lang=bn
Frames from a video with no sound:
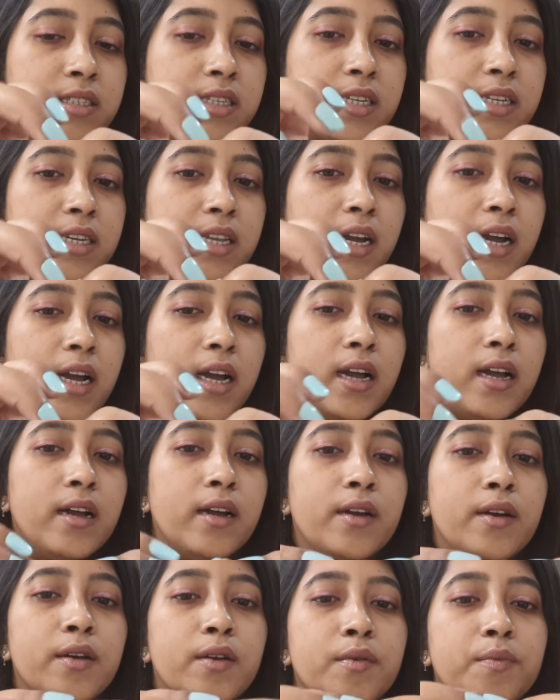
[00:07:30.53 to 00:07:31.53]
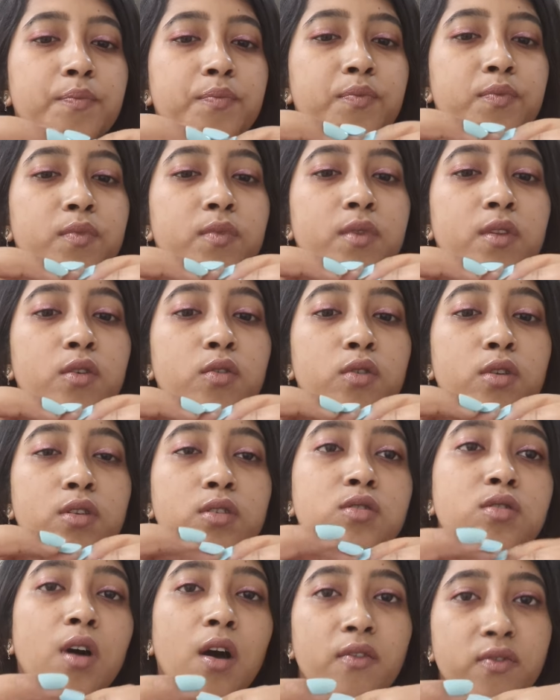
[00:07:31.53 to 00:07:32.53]
যেটা um, ওই
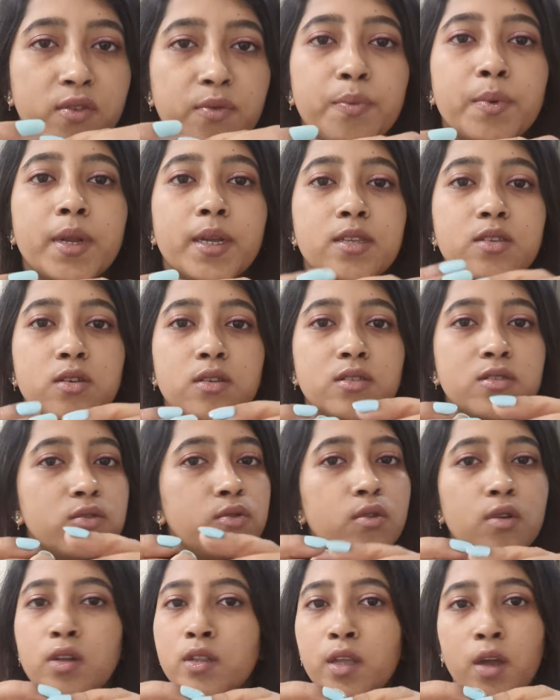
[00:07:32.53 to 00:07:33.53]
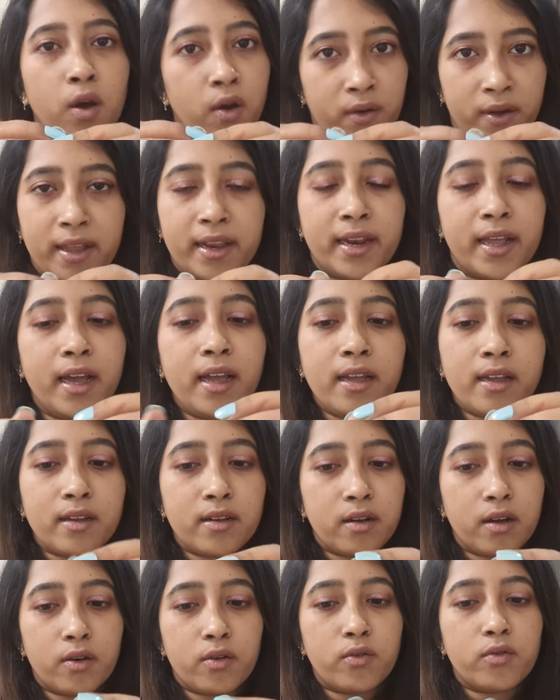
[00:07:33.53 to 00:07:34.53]
সফট প্রেস অনসগুলোতে হয় না
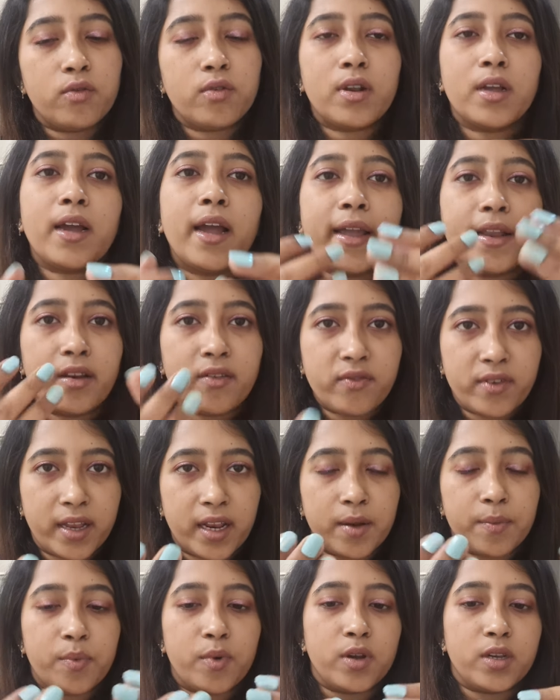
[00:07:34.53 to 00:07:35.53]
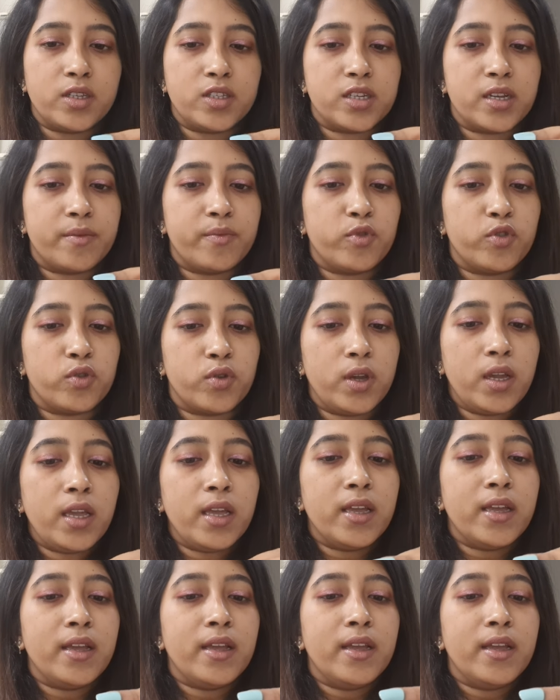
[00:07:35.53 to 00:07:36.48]
কারণ ওটা কাইন্ড অফ নেল পলিশের মতোই